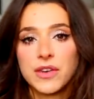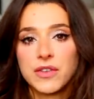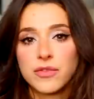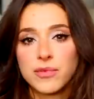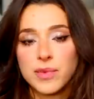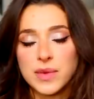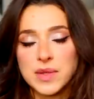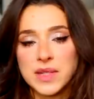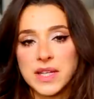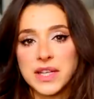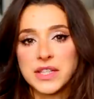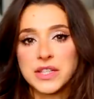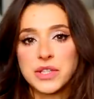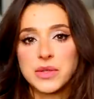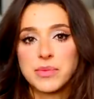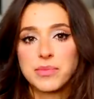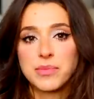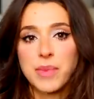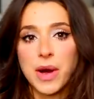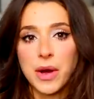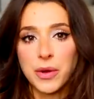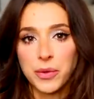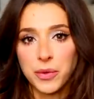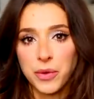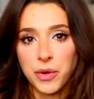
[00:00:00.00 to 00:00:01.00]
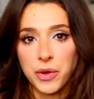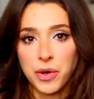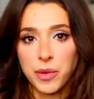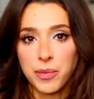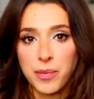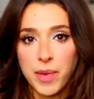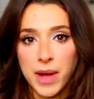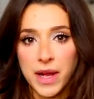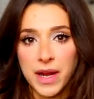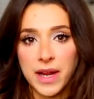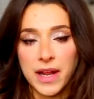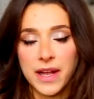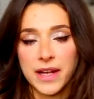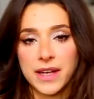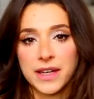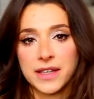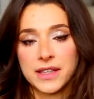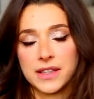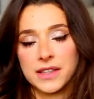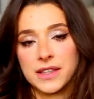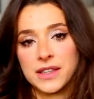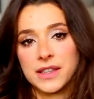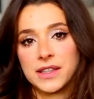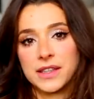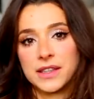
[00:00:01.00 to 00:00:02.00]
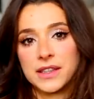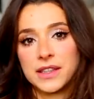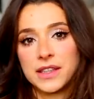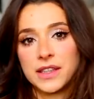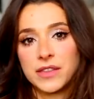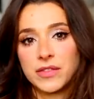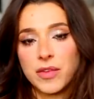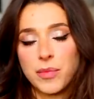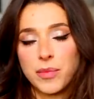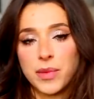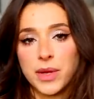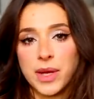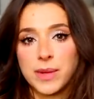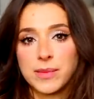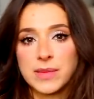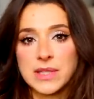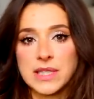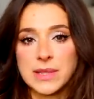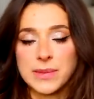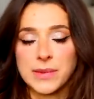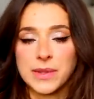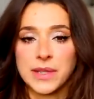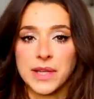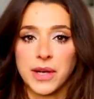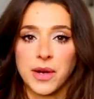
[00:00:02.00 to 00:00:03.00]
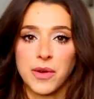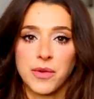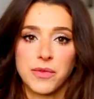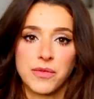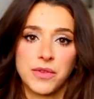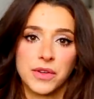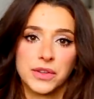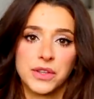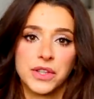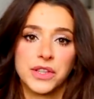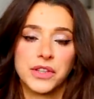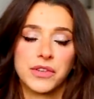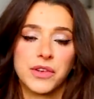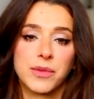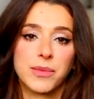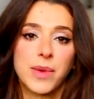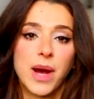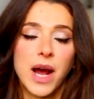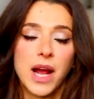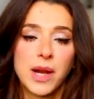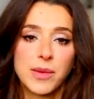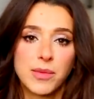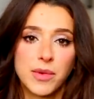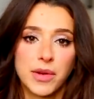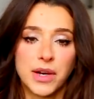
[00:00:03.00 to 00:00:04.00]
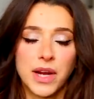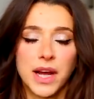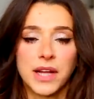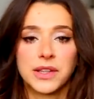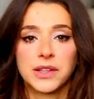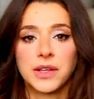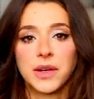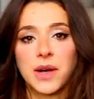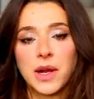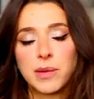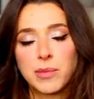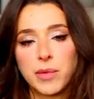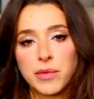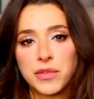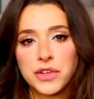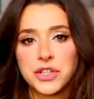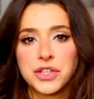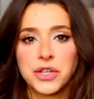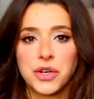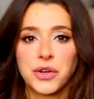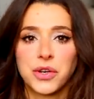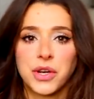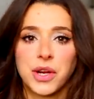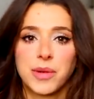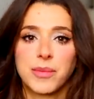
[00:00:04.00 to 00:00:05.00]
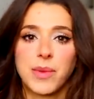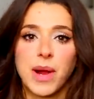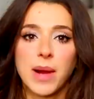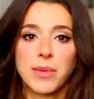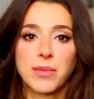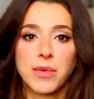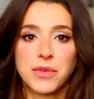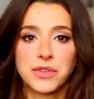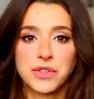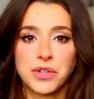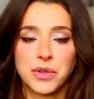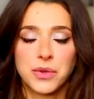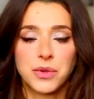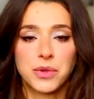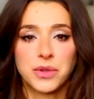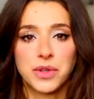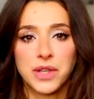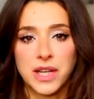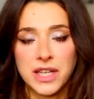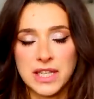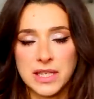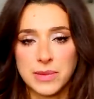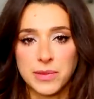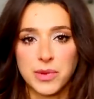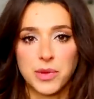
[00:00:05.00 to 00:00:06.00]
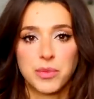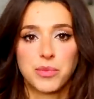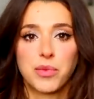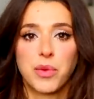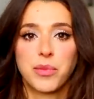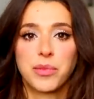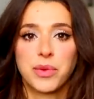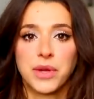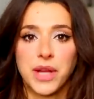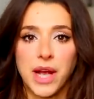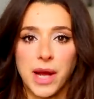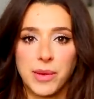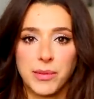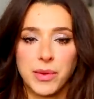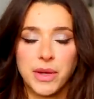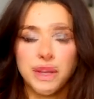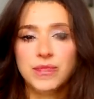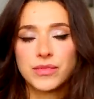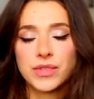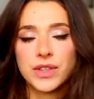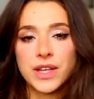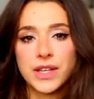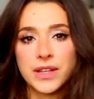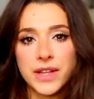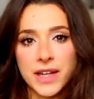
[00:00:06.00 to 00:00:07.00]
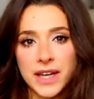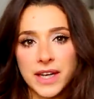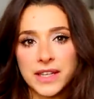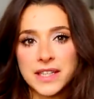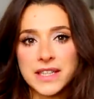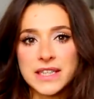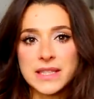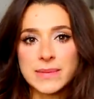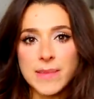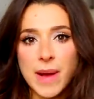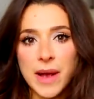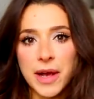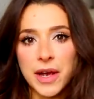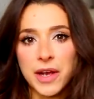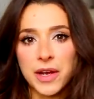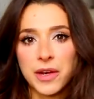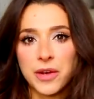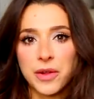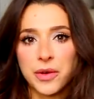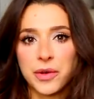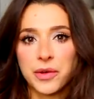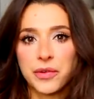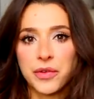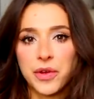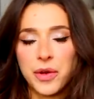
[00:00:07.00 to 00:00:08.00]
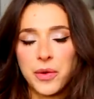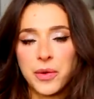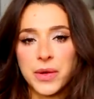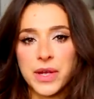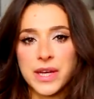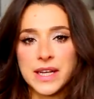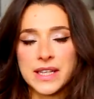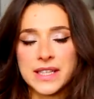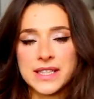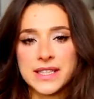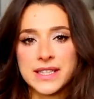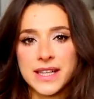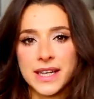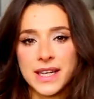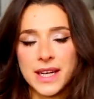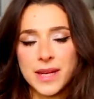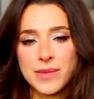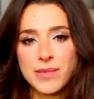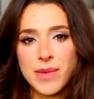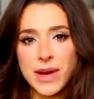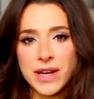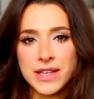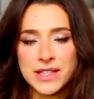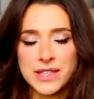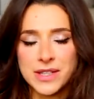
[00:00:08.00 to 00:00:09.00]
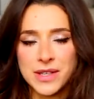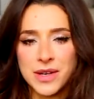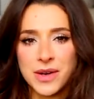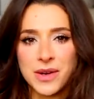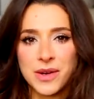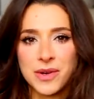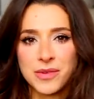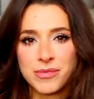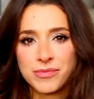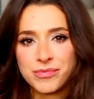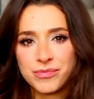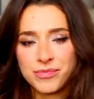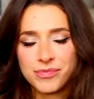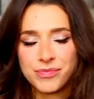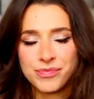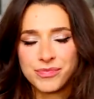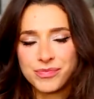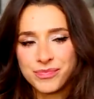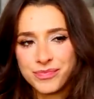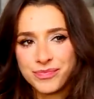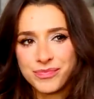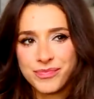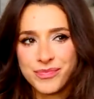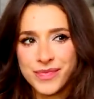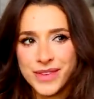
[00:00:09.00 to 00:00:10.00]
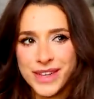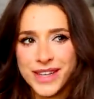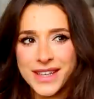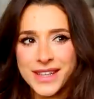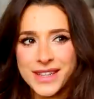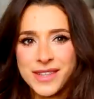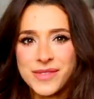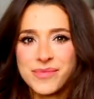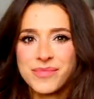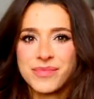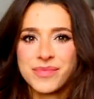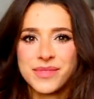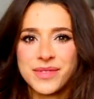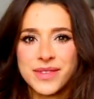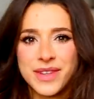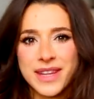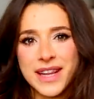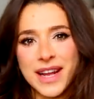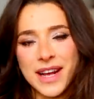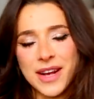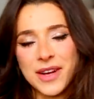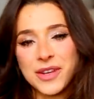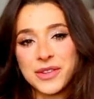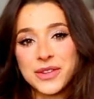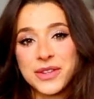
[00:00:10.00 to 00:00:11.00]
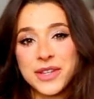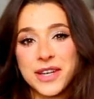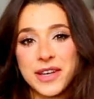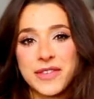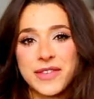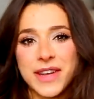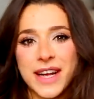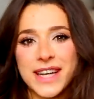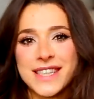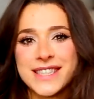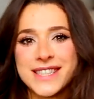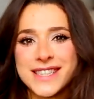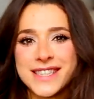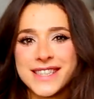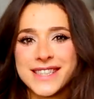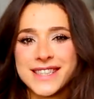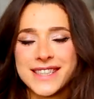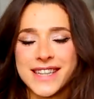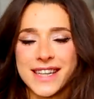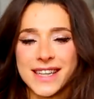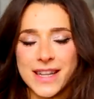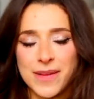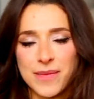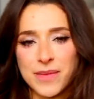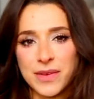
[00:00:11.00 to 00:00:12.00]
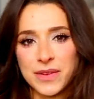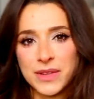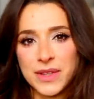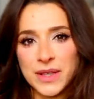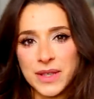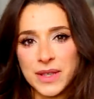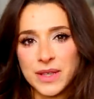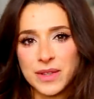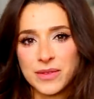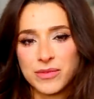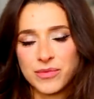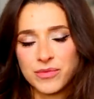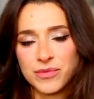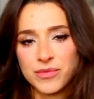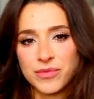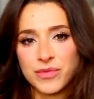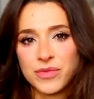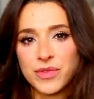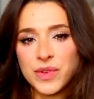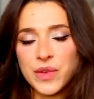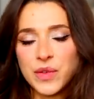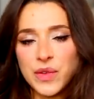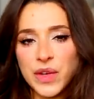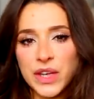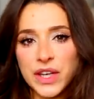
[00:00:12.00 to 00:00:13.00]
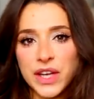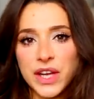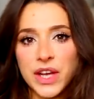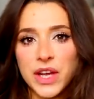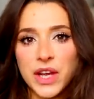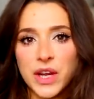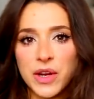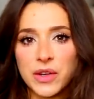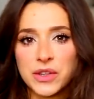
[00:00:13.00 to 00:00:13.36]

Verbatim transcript: w postaci paru kropelek e, i wypijemy sobie taką wodę, nie wiem, albo rano, albo wieczorem, albo w ciągu dnia sobie ją popijamy. Generalnie smak chlorofilu jest taki bardzo lekko trawiasty, tak naprawdę w niewielkich